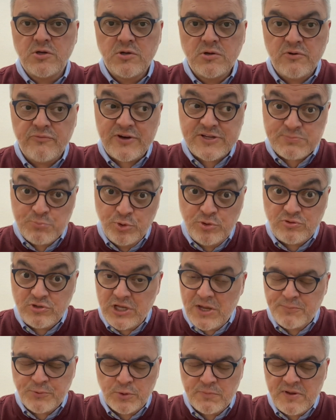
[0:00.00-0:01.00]
Faz muito
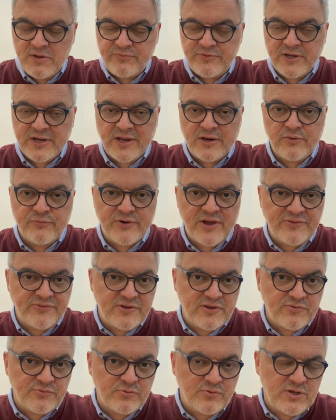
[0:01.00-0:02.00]
tempo que o Benfica não faz
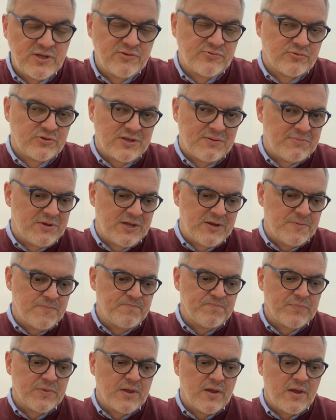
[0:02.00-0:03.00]
isso e isso também
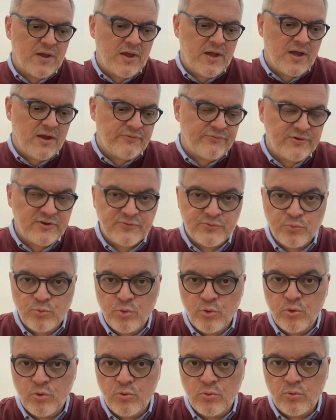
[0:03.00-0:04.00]
é, fez
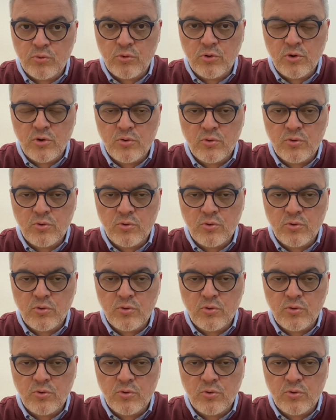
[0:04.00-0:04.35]
o,